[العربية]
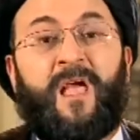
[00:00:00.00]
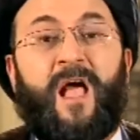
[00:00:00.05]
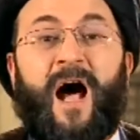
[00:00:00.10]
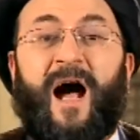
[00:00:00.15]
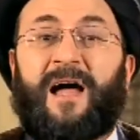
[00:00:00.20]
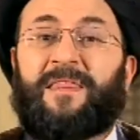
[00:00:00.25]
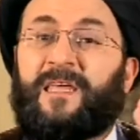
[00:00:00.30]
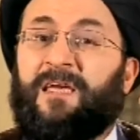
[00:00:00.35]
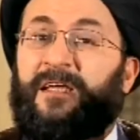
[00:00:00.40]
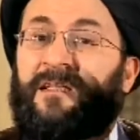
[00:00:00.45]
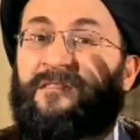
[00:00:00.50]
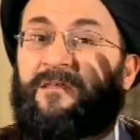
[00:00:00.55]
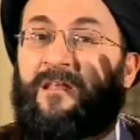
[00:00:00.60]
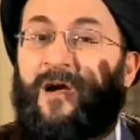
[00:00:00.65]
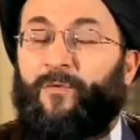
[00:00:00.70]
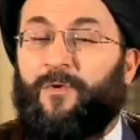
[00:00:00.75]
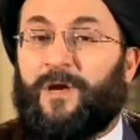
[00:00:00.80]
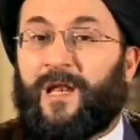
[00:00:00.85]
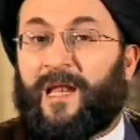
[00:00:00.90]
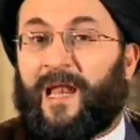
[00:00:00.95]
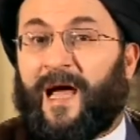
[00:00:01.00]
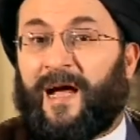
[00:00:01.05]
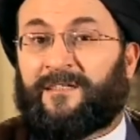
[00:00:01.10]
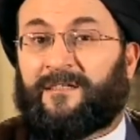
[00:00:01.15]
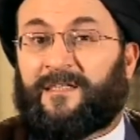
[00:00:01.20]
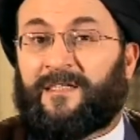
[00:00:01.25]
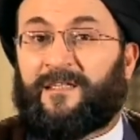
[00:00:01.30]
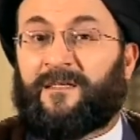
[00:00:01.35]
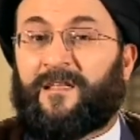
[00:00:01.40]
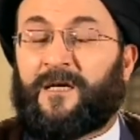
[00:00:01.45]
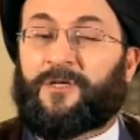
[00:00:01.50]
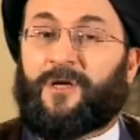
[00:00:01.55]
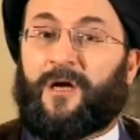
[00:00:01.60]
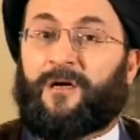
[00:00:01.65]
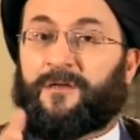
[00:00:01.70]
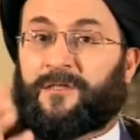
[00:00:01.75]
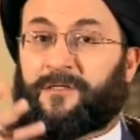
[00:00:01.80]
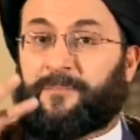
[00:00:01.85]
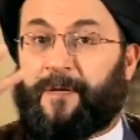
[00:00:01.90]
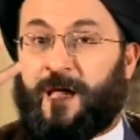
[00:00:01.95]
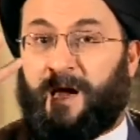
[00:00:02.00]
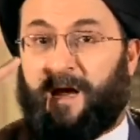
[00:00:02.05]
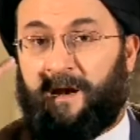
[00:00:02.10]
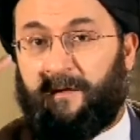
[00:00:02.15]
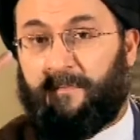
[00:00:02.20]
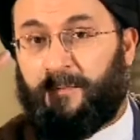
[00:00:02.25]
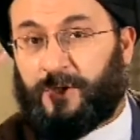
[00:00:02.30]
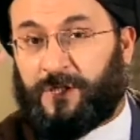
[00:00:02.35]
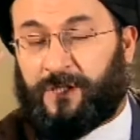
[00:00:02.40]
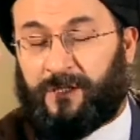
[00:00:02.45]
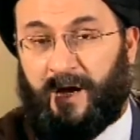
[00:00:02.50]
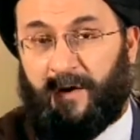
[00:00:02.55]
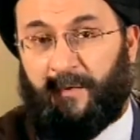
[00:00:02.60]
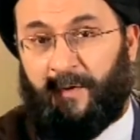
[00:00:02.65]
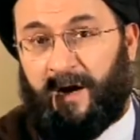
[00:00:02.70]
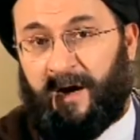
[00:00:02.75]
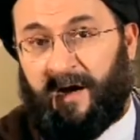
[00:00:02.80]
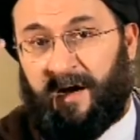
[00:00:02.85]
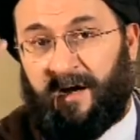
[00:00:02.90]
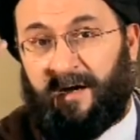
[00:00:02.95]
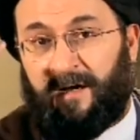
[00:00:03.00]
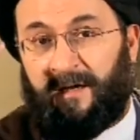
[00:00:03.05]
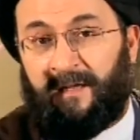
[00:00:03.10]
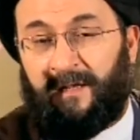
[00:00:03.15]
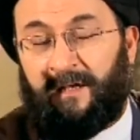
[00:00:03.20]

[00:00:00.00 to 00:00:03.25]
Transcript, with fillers: هذه الدولة العتيدة شخص بهالمستوى